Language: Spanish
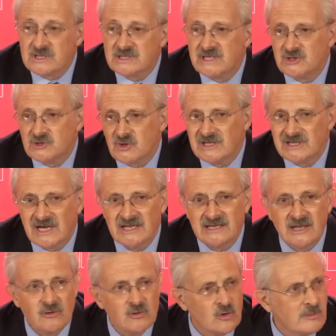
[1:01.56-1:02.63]
un descenso del
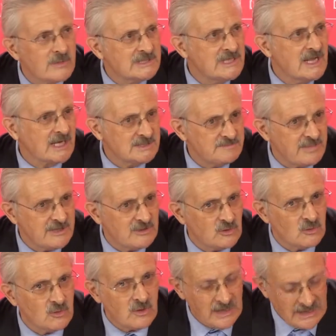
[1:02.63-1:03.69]
31,6
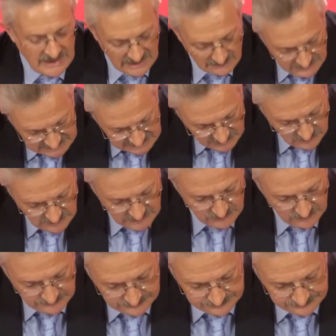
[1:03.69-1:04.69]
respecto al pasado año.